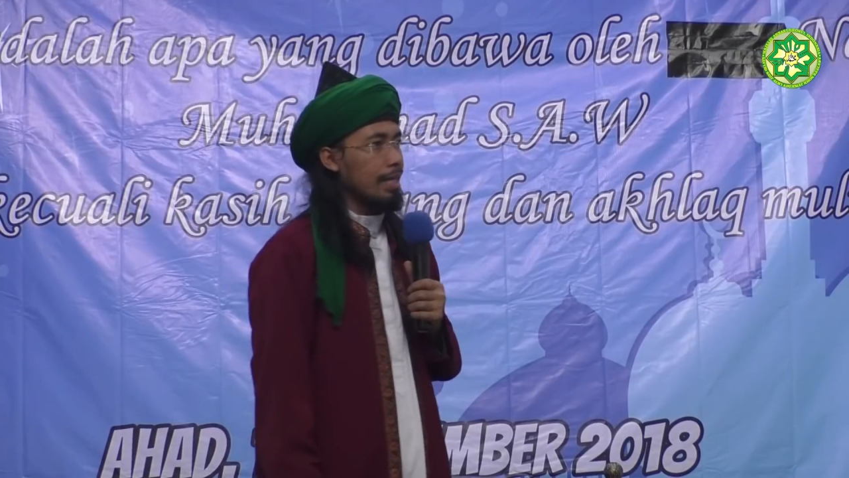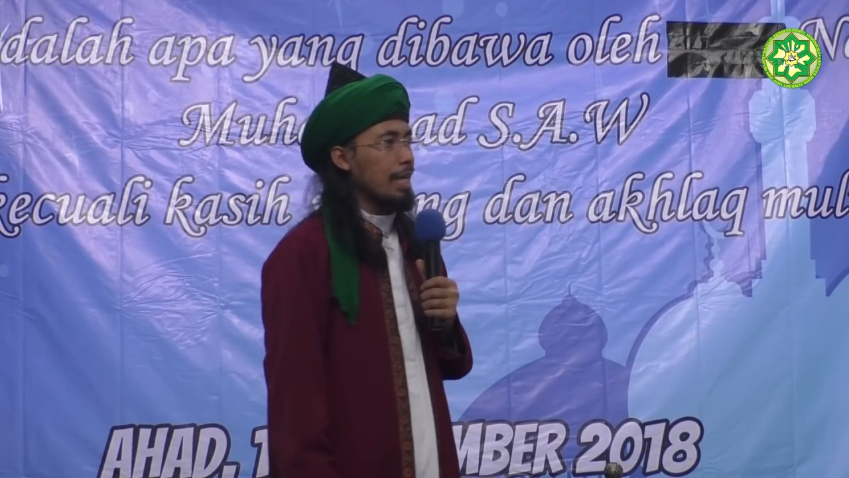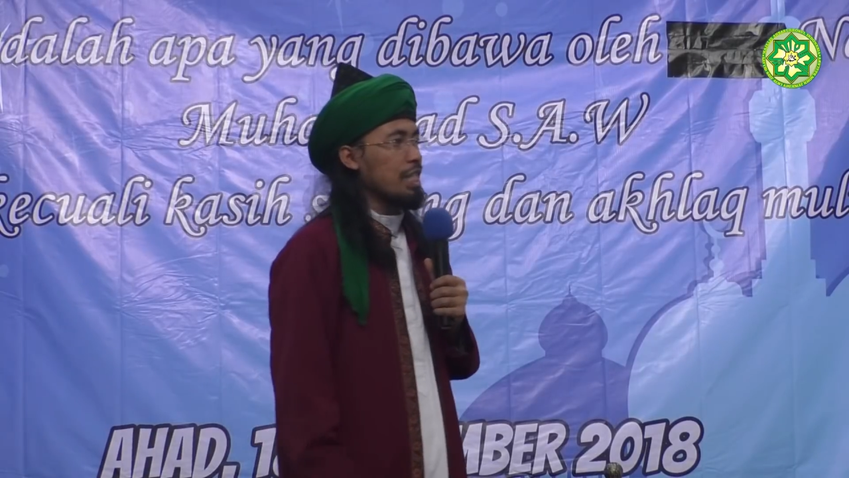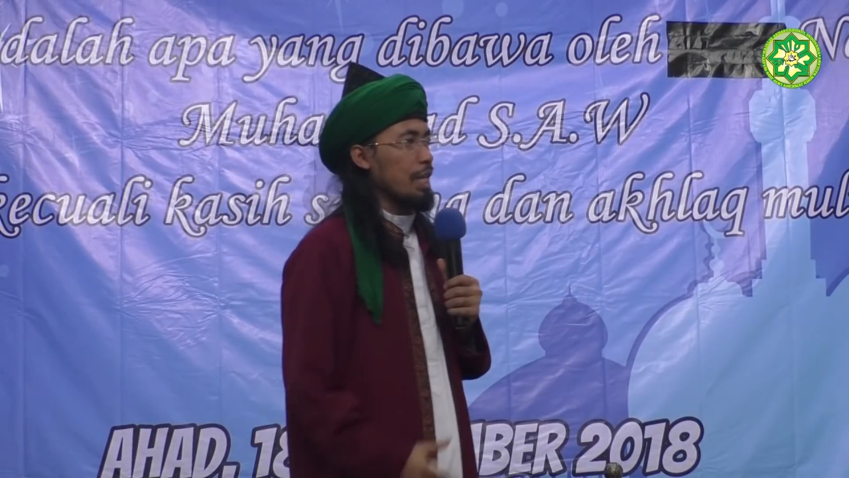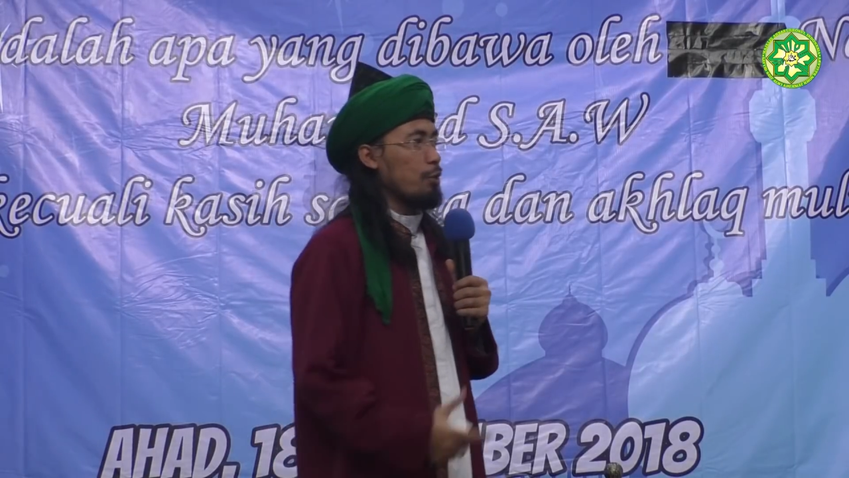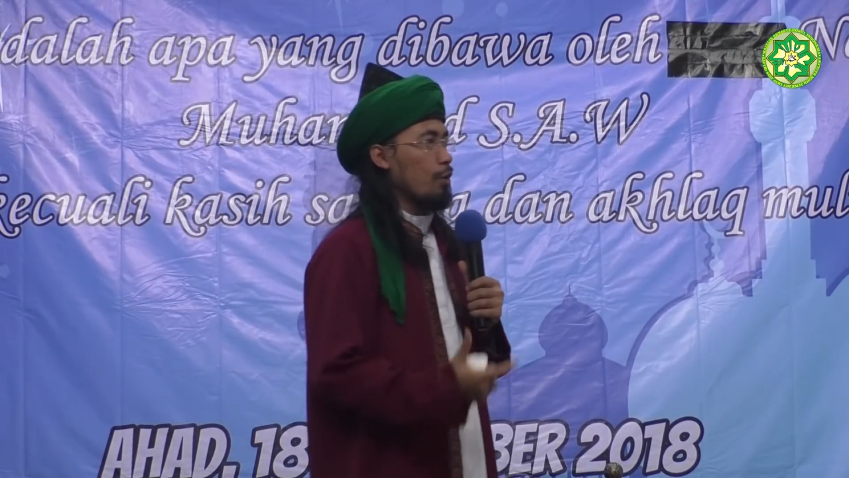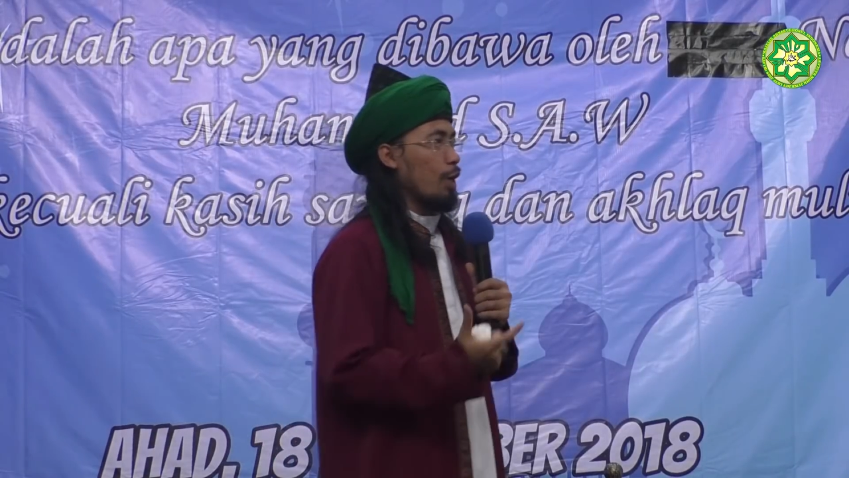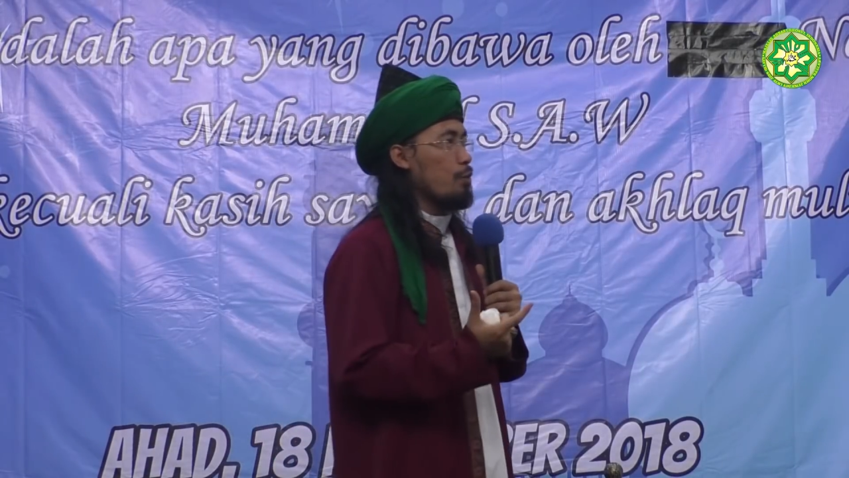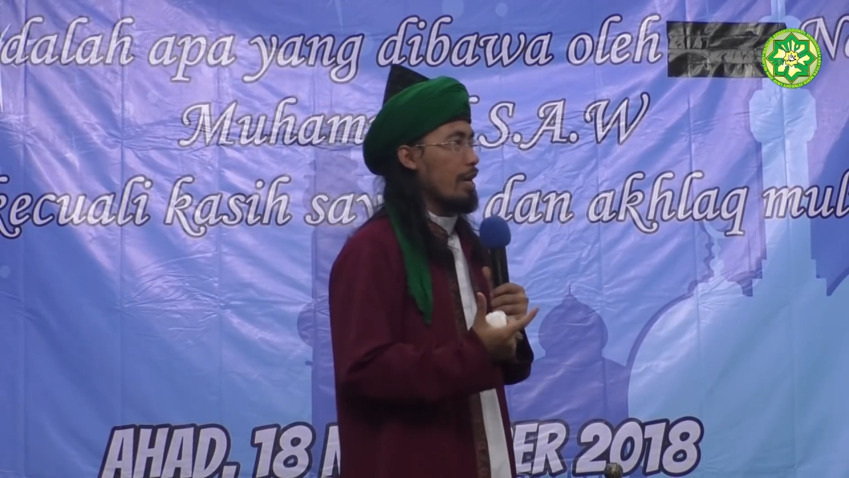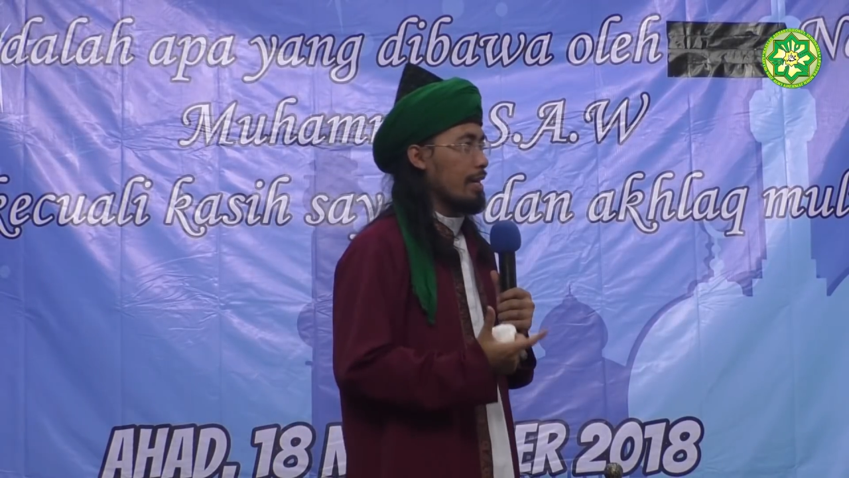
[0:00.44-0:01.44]
dengan satu
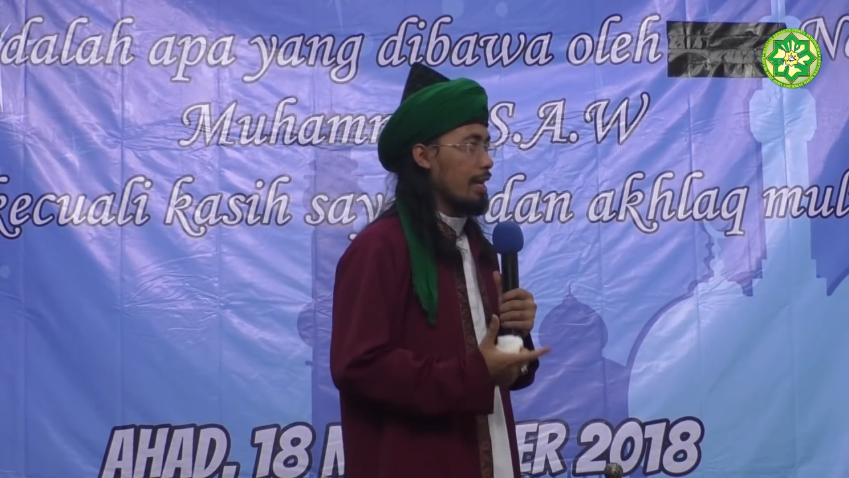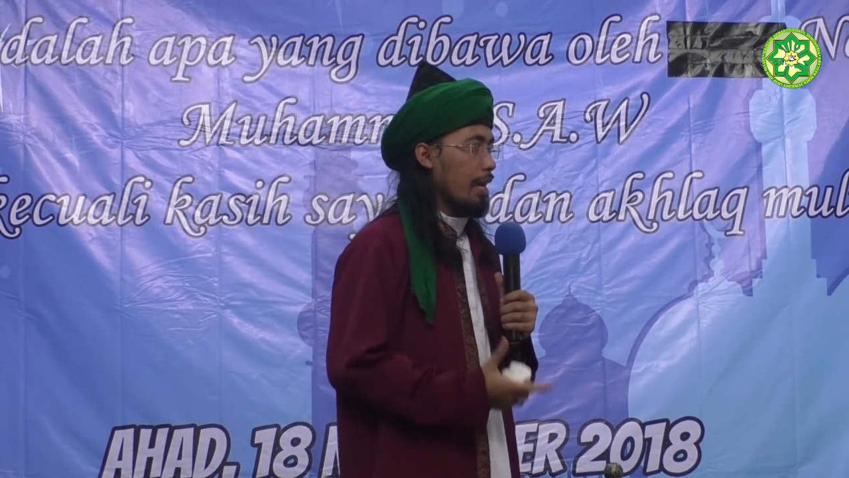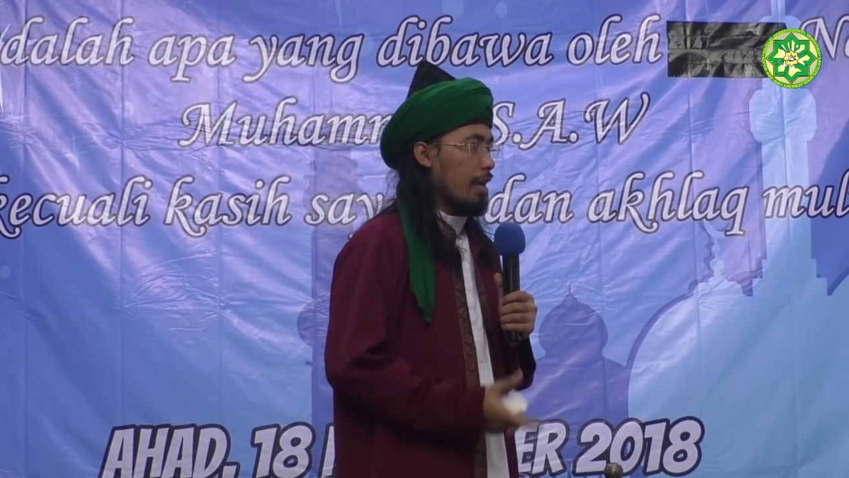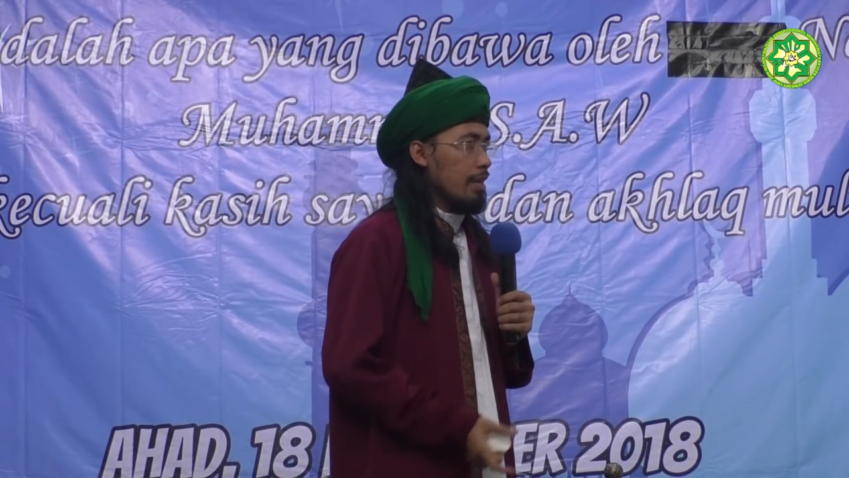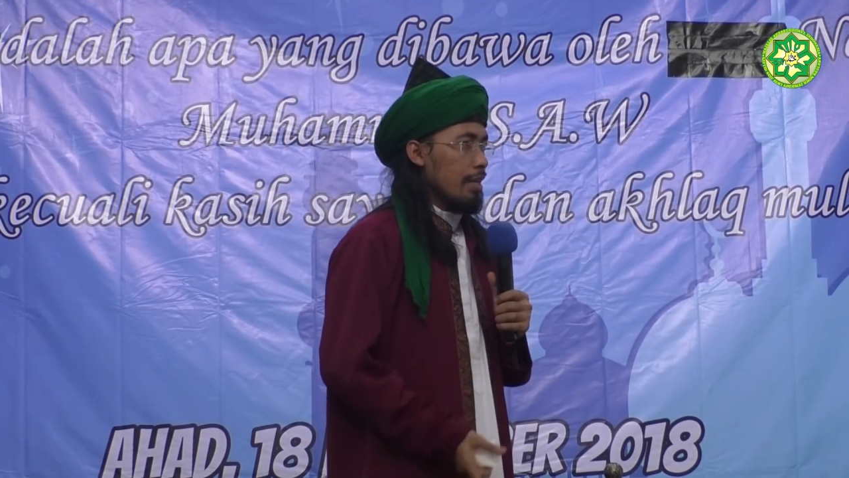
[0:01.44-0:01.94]
keluarga